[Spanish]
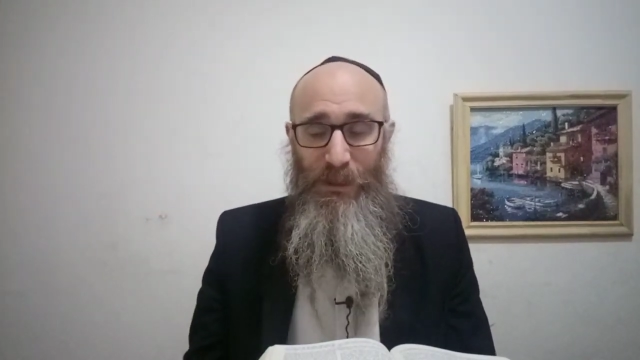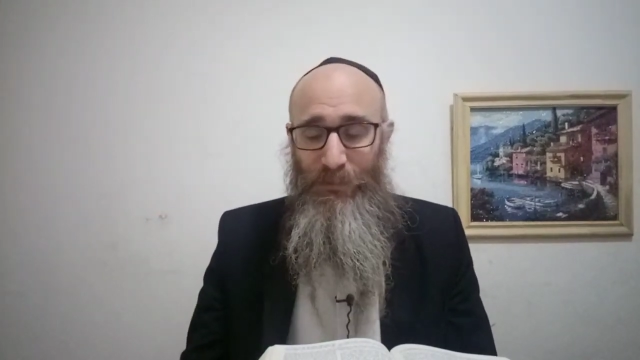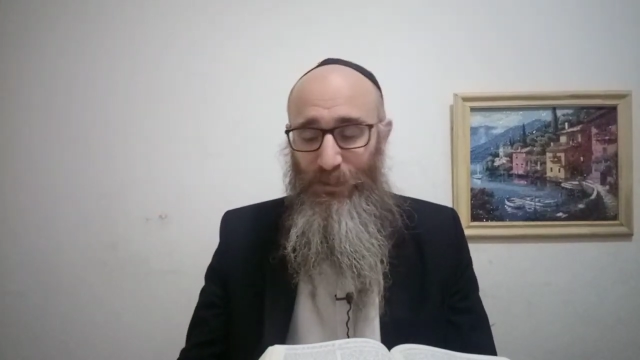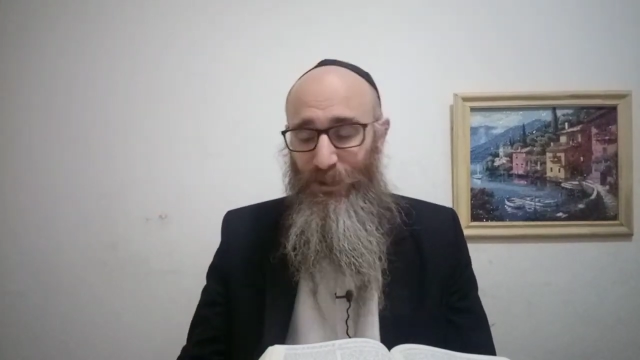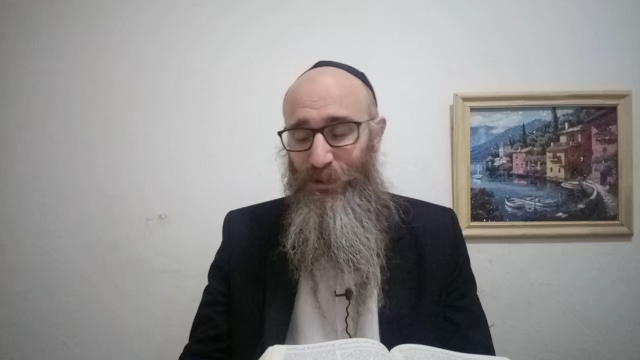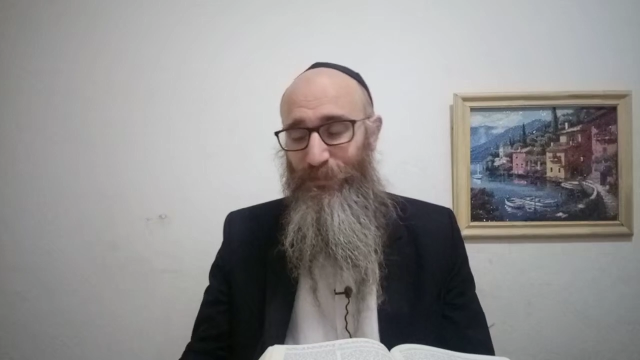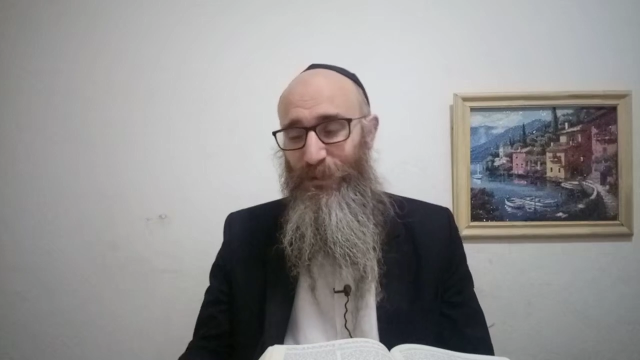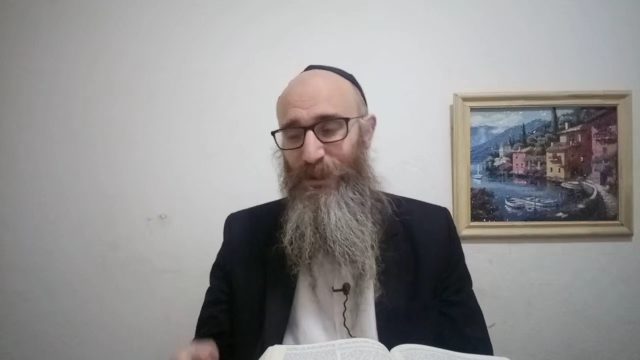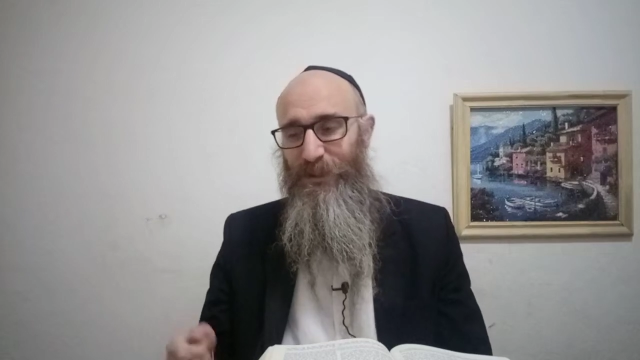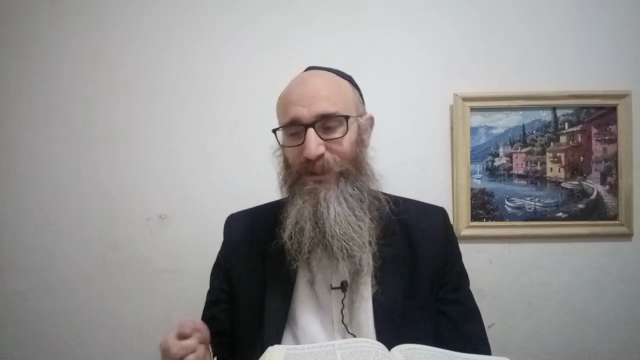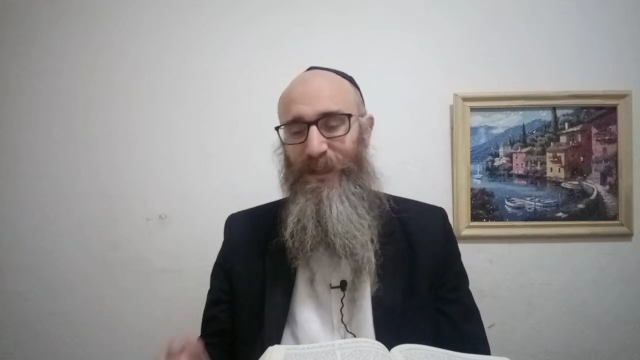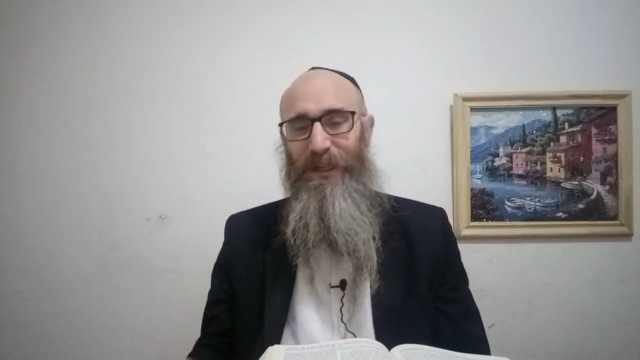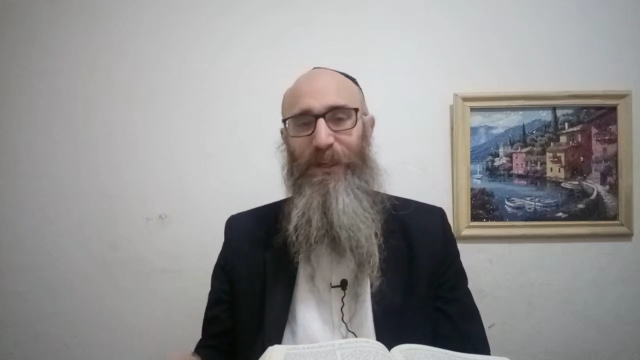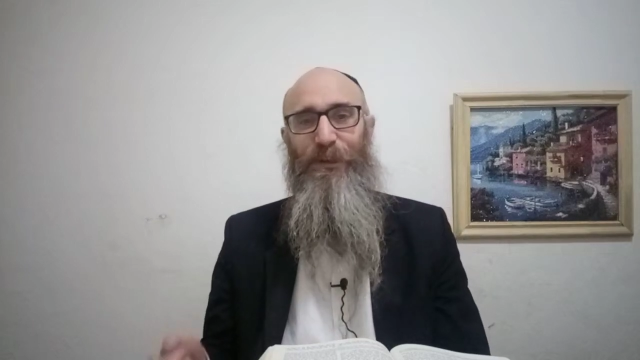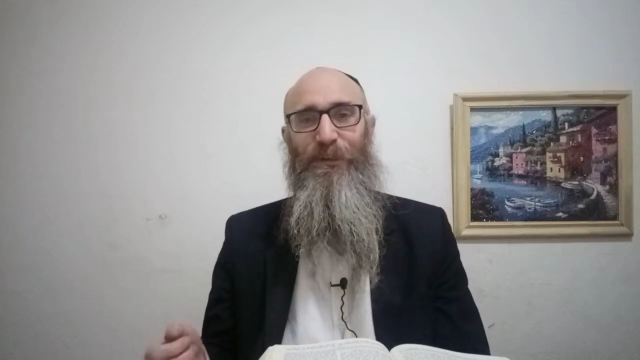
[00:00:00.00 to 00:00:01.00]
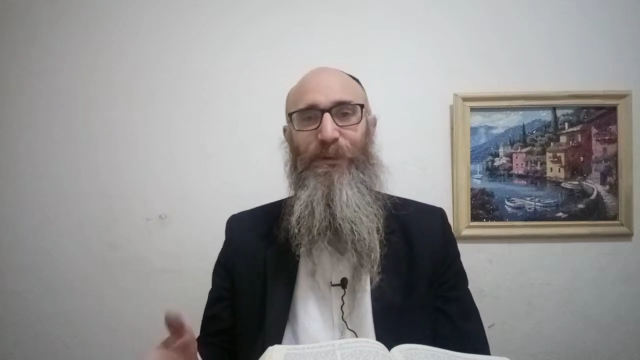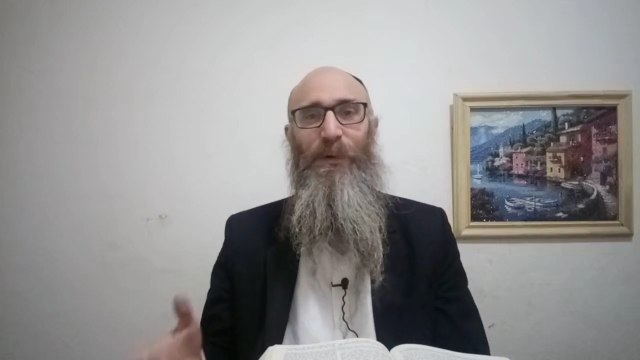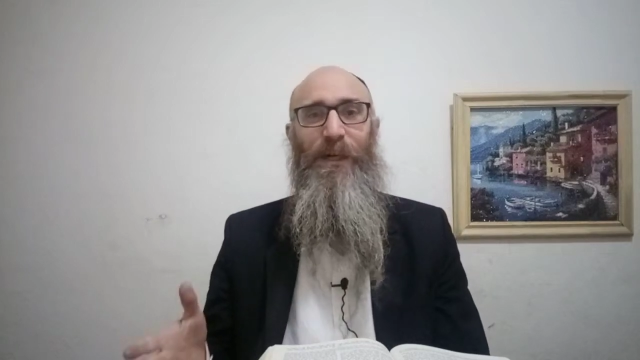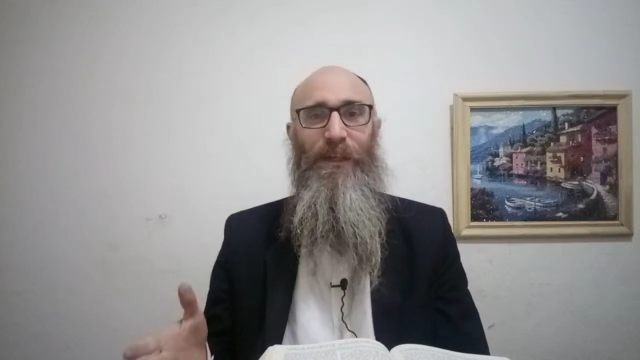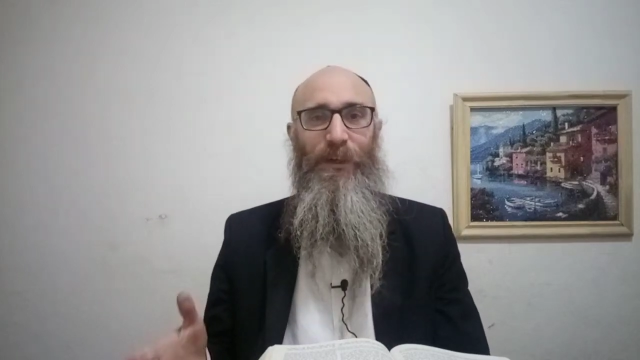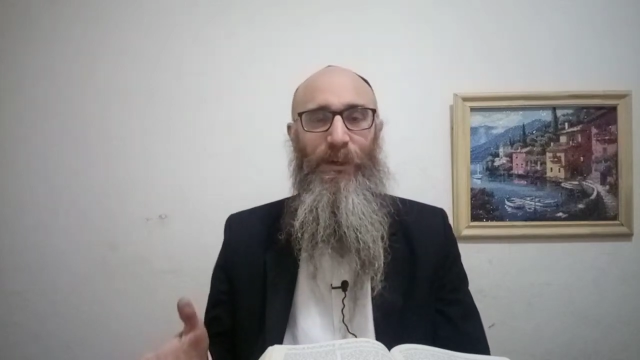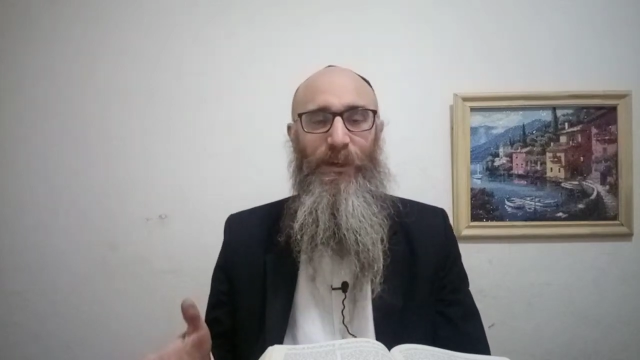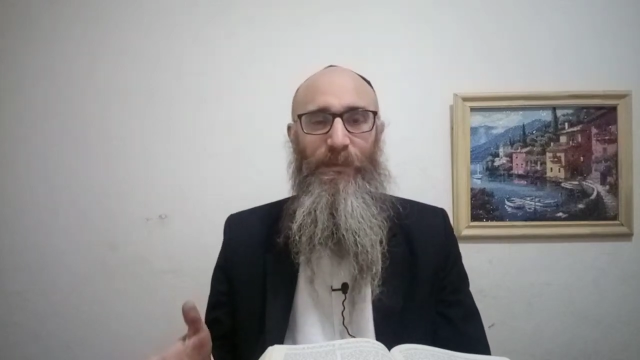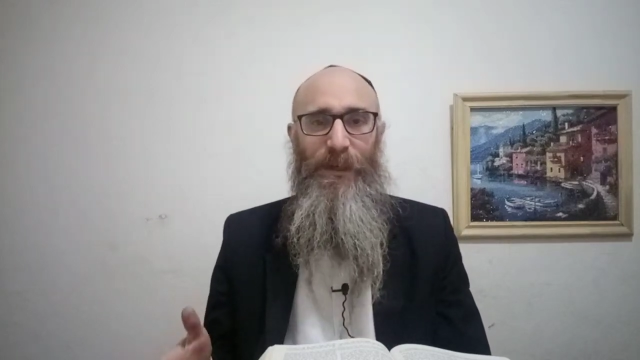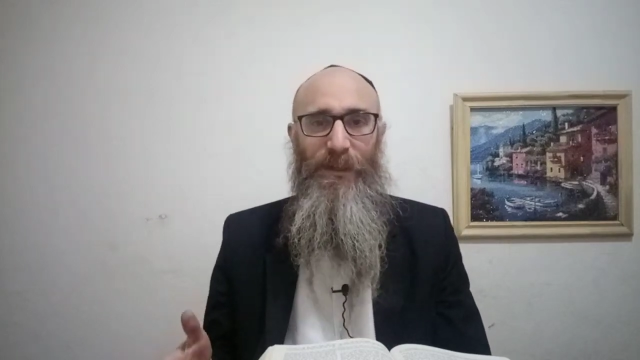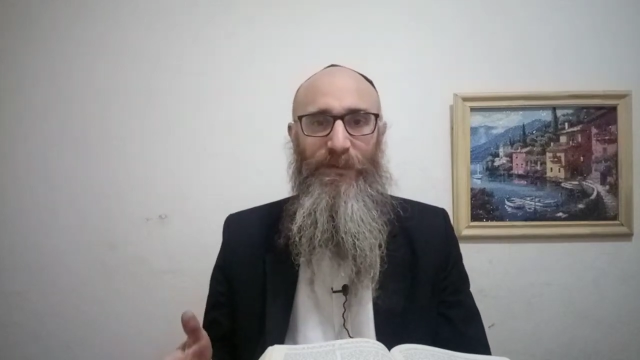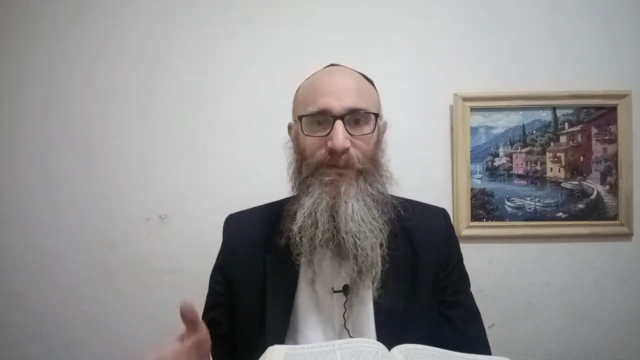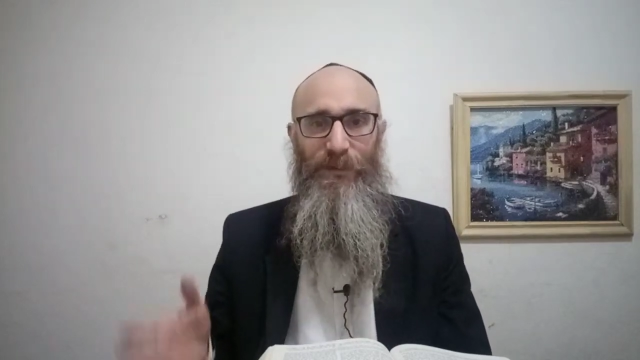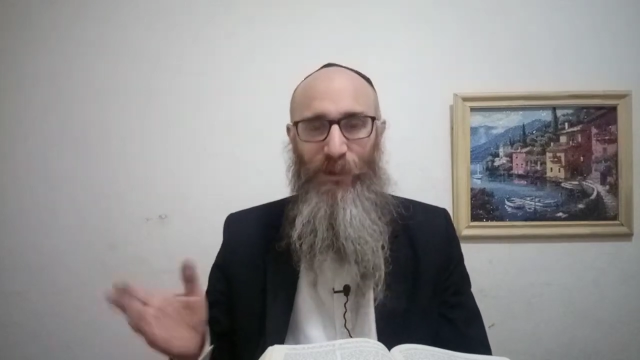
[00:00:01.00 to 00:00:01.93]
pero no fueron tragados igual que los demás,